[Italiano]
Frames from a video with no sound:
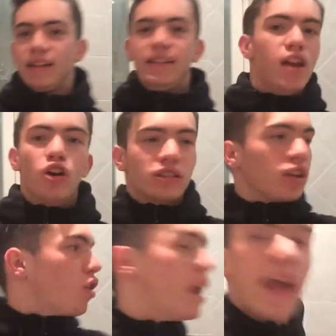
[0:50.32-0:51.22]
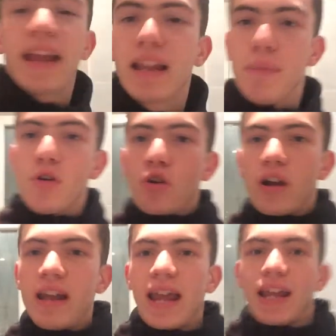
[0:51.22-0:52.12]
dei nostri colleghi, dei miei
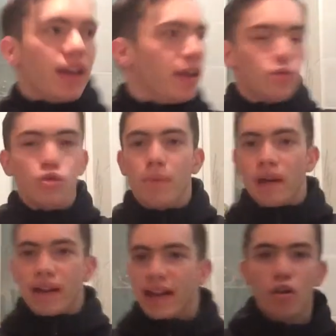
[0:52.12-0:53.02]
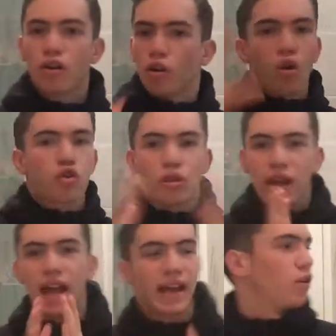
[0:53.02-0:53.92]
colleghi youtuber che non li conosco
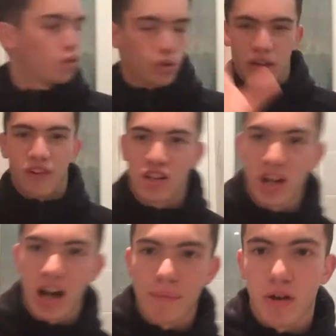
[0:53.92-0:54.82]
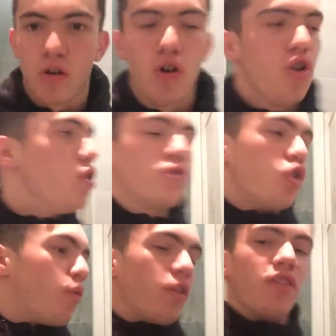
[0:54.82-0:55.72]
neanche, non so che faccia abbiano,
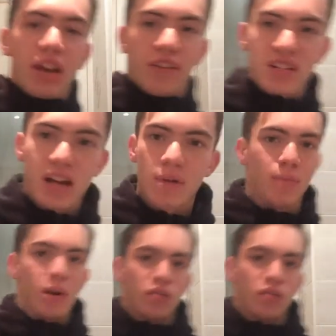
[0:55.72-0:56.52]
so che faccia abbiano ma